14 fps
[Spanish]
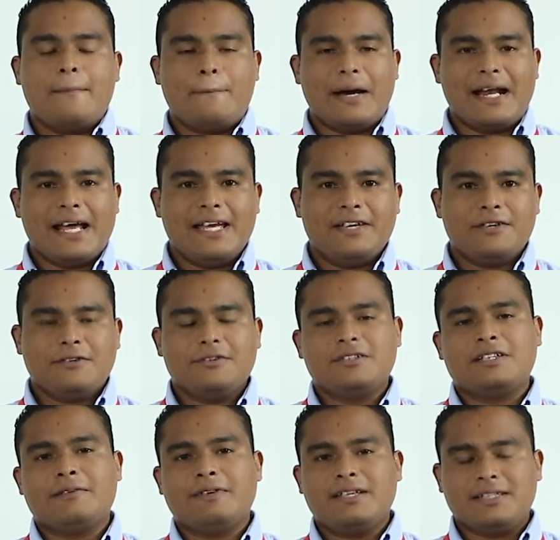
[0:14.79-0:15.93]
Para ello,
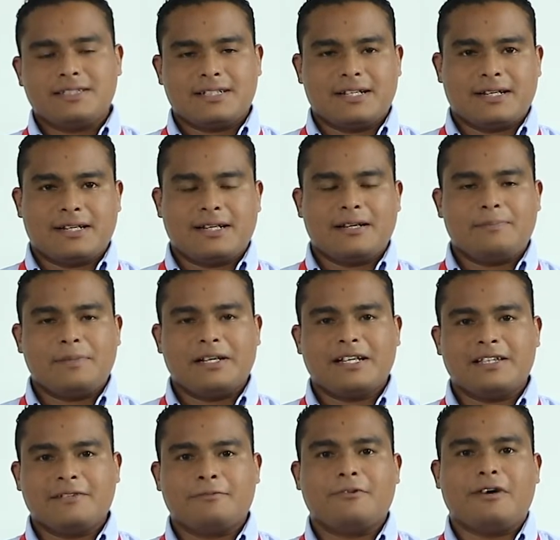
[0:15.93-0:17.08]
debe descargar el
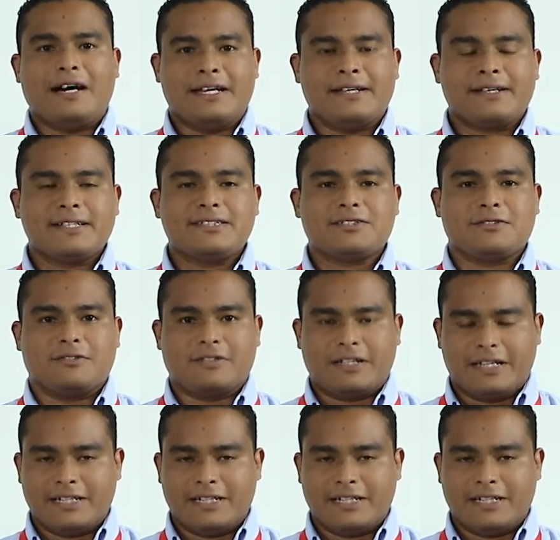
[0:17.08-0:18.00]
aplicativo iRisco.